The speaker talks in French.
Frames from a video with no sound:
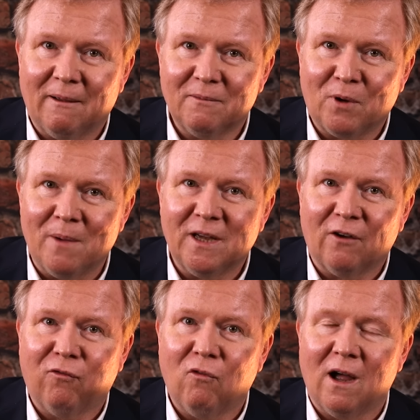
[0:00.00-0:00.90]
la
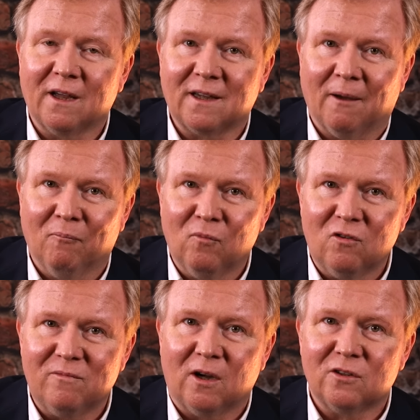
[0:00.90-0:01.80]
première fois qu'un
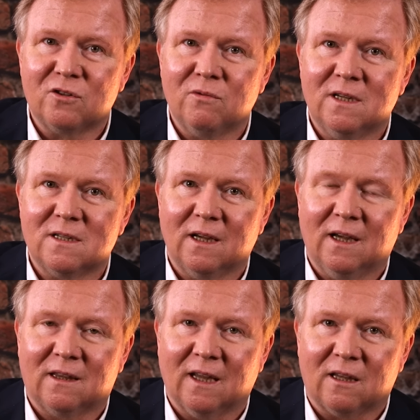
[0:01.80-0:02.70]
mouvement suisse
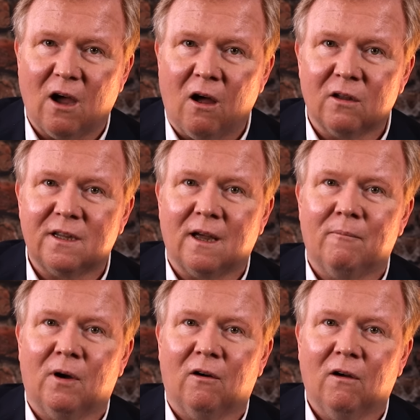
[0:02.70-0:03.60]
était
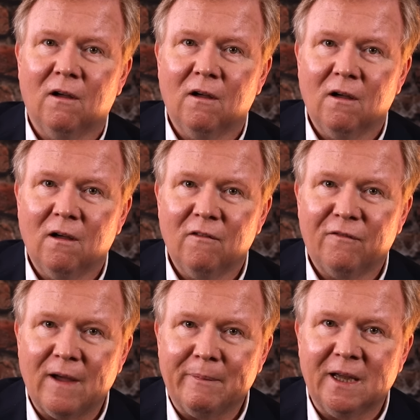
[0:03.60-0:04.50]
entièrement
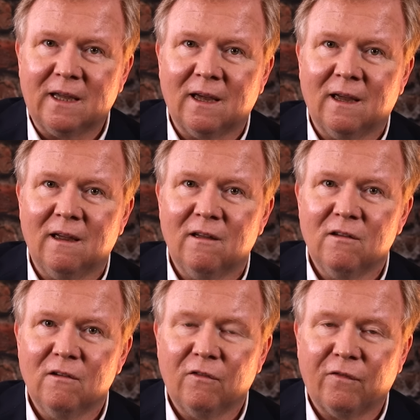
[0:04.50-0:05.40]
fabriqué,
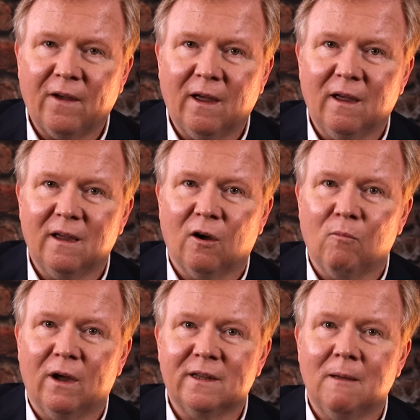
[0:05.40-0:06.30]
fait et
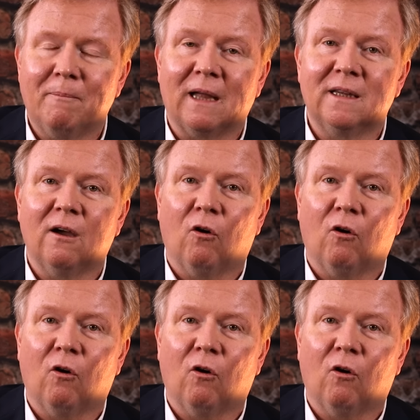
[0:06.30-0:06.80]
emboîté par des